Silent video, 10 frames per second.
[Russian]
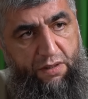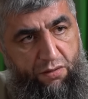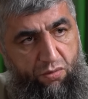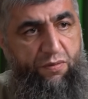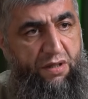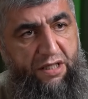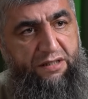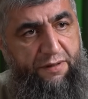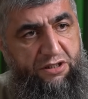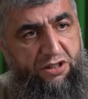умерли эти
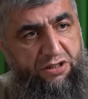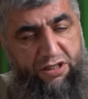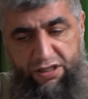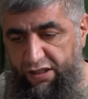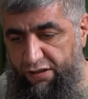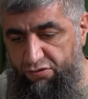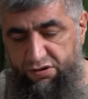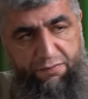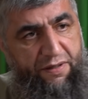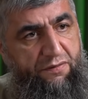большие шейхи,
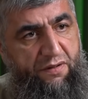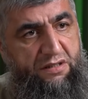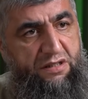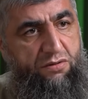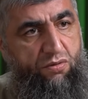уже появились эти